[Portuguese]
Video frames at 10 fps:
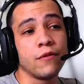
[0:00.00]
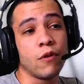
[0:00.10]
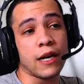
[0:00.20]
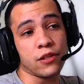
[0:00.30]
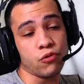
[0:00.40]

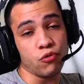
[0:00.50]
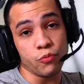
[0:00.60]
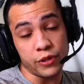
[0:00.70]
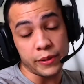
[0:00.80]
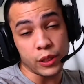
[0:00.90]
No caso,
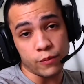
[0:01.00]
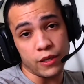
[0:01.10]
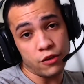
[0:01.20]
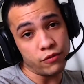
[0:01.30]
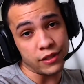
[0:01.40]
o
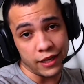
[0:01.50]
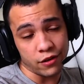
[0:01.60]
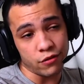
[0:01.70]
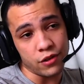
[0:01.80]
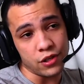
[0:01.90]
Brimstone, ele usa
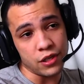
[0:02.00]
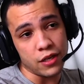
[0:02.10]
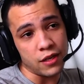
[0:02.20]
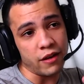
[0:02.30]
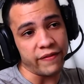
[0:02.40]

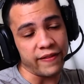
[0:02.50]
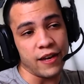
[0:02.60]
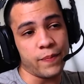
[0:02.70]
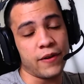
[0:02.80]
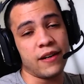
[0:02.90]
tecnologia e a
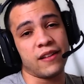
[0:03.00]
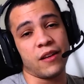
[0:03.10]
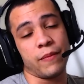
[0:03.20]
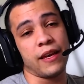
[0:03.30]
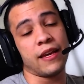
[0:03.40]
Viper
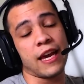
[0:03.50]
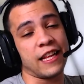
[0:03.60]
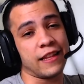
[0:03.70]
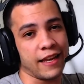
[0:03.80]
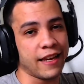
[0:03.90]
também,
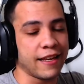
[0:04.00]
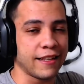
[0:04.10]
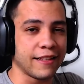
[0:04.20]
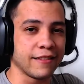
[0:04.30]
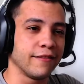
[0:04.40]
ela
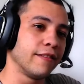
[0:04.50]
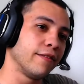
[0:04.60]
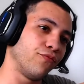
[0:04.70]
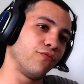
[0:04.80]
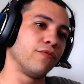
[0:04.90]
tem
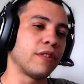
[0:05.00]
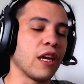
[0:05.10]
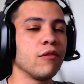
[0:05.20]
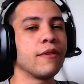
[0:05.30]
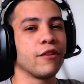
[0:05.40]

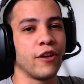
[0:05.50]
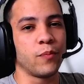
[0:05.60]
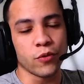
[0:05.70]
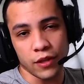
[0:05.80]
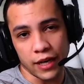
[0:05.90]
tem uma
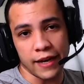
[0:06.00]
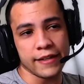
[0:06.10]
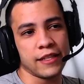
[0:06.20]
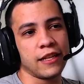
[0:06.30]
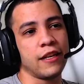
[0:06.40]
lore por
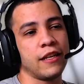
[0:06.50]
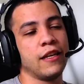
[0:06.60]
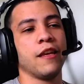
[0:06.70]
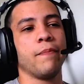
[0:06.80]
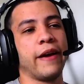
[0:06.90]
trás dela
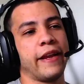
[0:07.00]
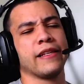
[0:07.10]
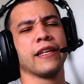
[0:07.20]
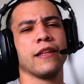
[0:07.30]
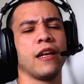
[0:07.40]
ali, que
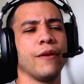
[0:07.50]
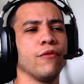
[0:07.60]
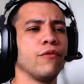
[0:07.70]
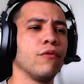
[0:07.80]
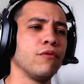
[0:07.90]
parece que ela
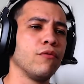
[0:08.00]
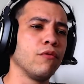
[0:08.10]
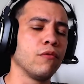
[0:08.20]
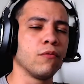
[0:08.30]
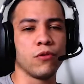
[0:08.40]
trabalhou
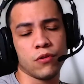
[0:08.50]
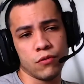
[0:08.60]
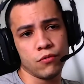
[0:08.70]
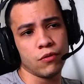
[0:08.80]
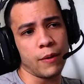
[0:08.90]
no, no,
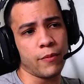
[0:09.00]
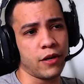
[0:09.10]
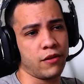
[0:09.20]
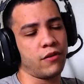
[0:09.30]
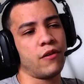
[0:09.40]
no
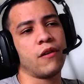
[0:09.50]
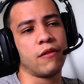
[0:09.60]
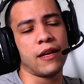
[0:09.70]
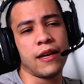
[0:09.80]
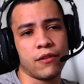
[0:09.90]

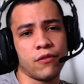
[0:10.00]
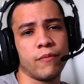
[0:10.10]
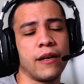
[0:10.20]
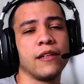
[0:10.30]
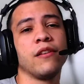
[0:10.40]
laboratório lá e tudo
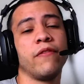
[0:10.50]
mais.